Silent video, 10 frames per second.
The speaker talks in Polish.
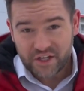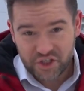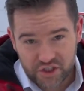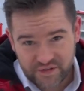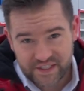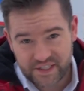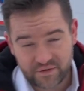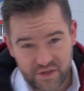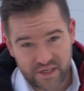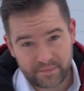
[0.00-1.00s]
Dziś wraz z
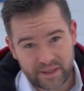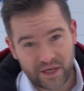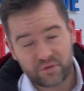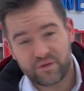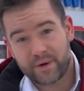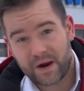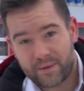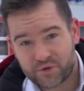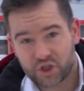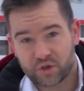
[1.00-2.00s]
serwisem Meteo
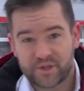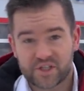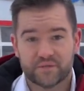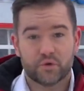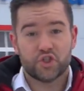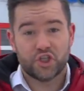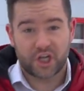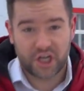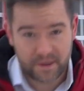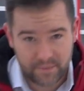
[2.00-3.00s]
wybrałem się do miejscowości
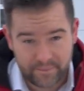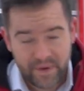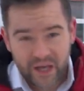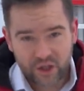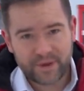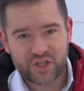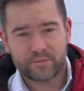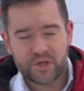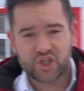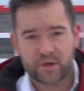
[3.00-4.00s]
Chyby. To bardzo
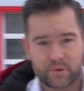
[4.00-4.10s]
blisko